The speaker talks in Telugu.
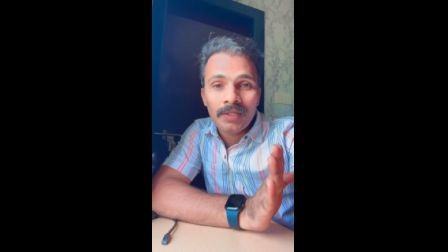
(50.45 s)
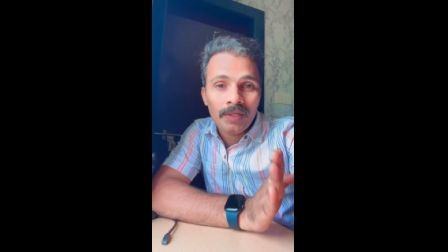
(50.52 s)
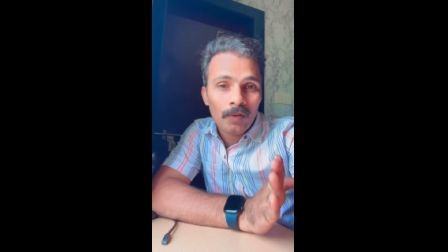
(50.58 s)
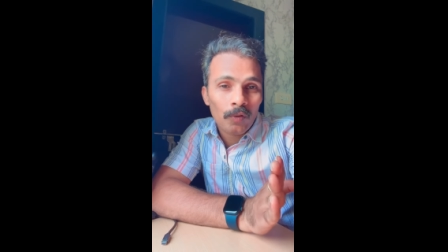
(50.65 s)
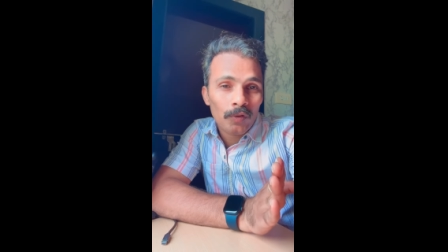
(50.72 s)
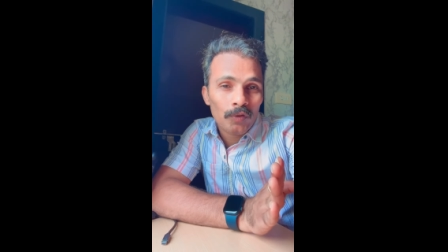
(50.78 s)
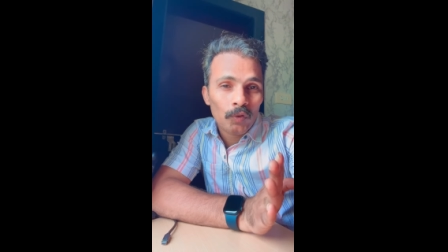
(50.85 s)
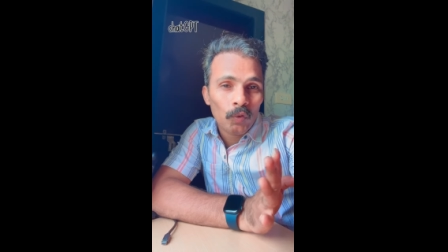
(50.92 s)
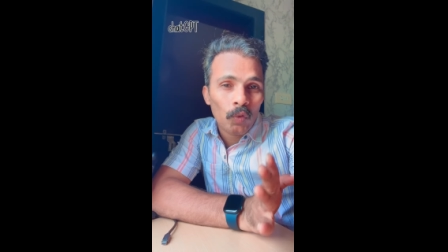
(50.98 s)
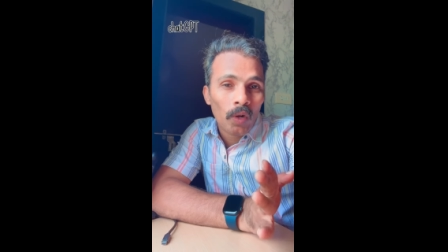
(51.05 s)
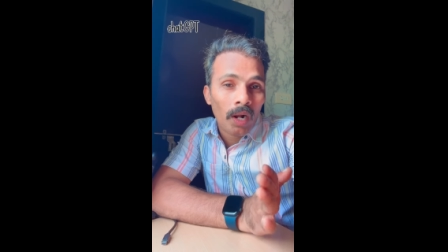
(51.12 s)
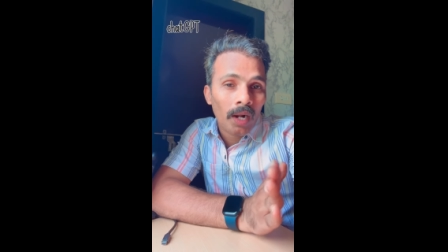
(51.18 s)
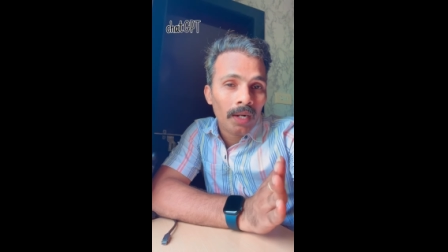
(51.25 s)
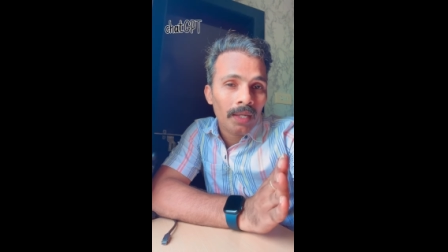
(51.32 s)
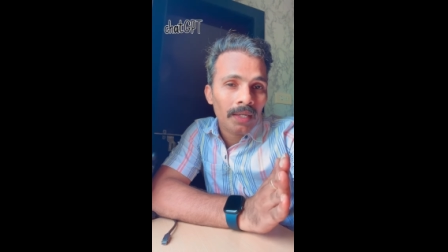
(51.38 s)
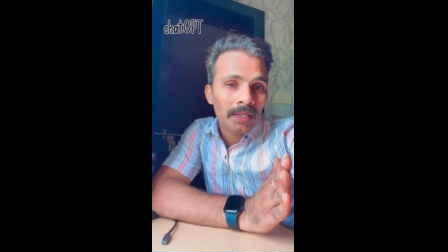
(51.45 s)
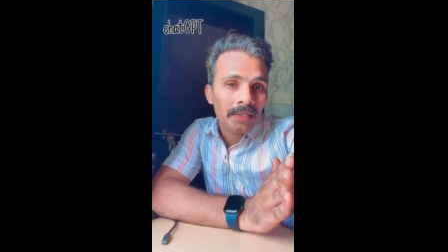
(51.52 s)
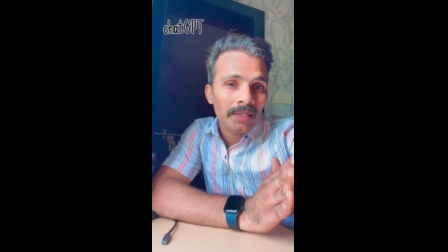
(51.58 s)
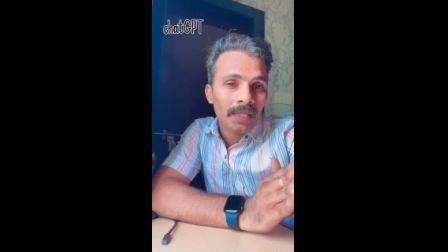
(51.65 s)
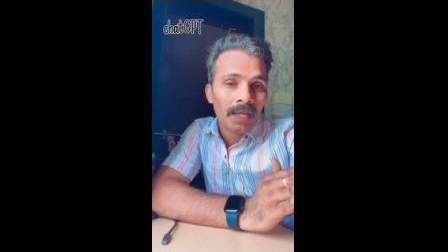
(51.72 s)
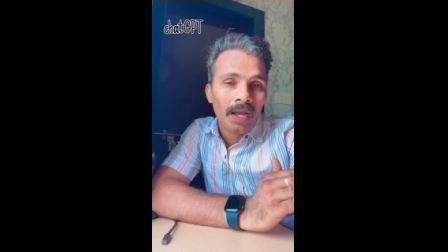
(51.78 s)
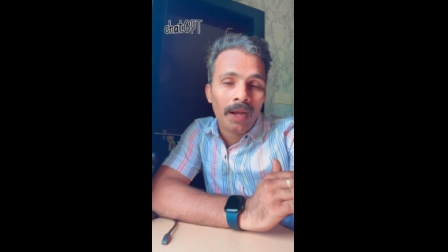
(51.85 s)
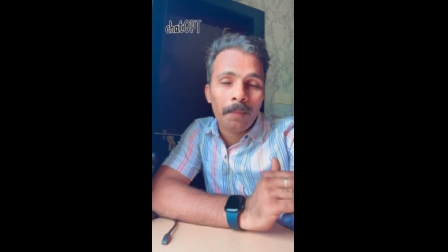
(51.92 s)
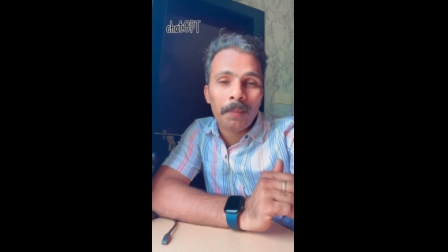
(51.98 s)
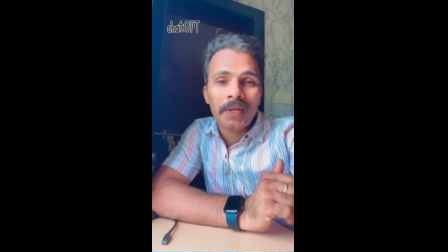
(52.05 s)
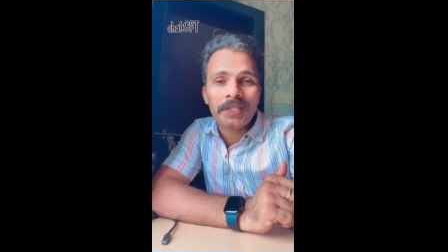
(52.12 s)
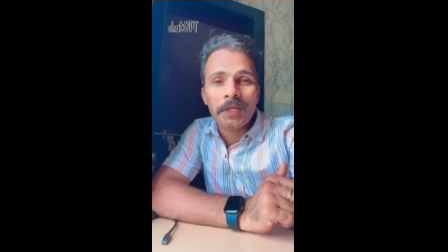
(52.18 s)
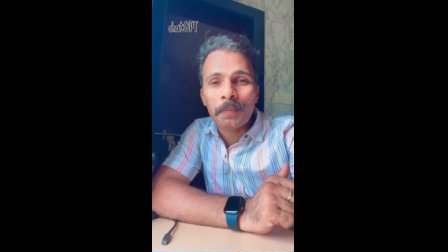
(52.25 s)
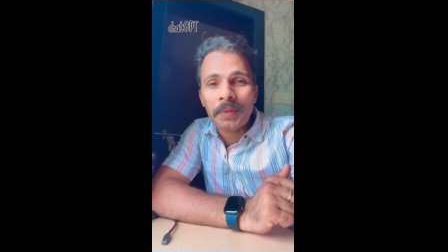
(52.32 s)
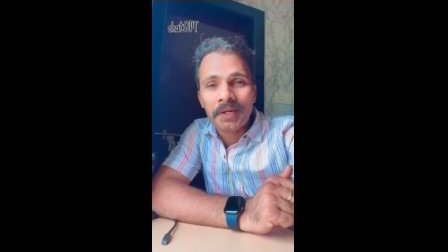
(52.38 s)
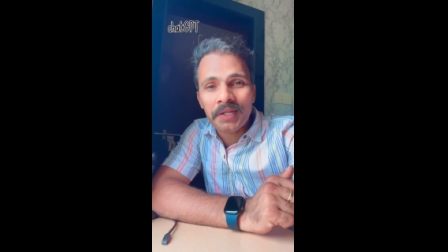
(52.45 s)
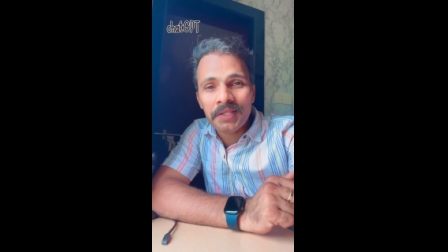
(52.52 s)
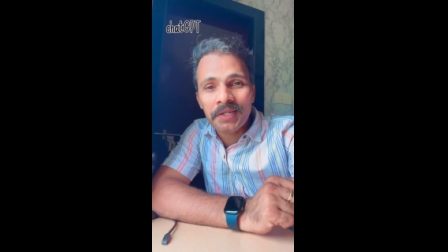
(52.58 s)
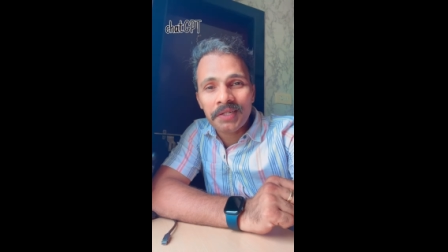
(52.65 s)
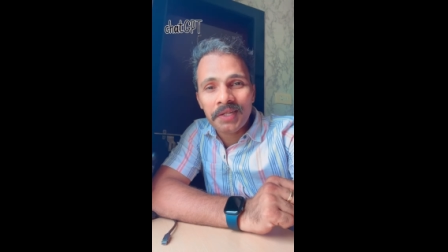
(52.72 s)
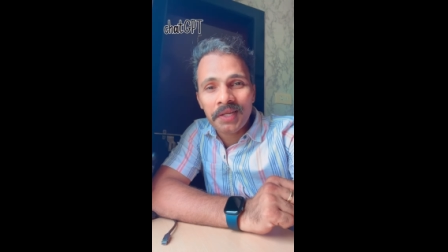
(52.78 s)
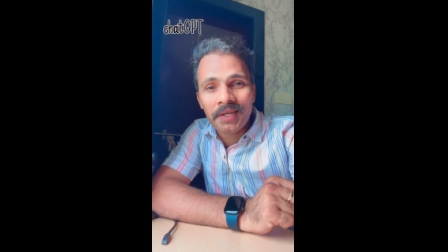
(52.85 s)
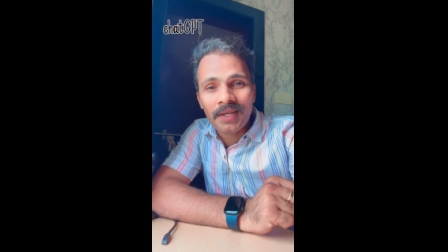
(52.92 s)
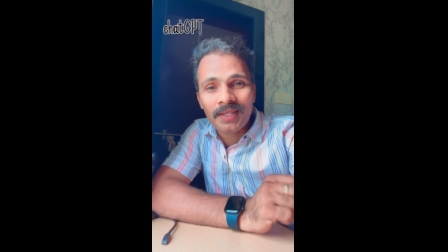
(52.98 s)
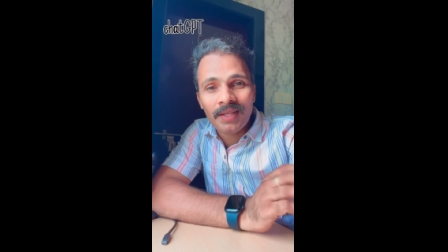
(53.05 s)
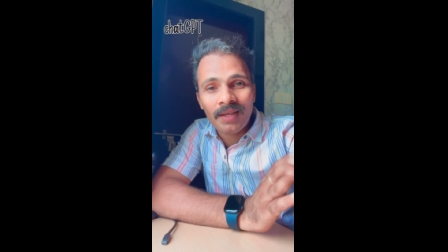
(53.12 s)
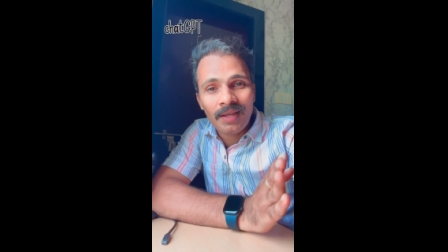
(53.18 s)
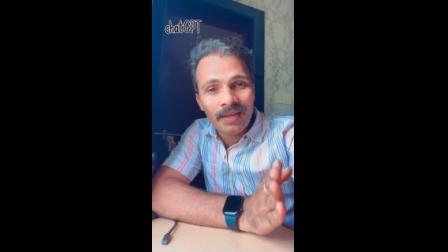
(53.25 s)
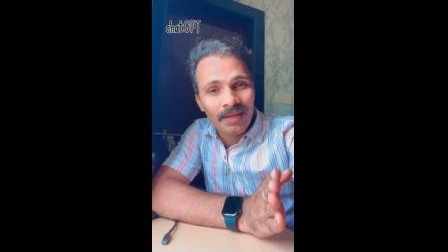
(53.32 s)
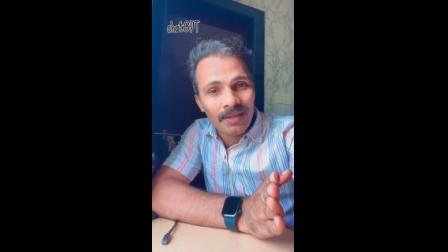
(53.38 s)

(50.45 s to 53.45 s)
ఈరోజు అడగంది అమ్మైనా పెట్టదంటాం కదా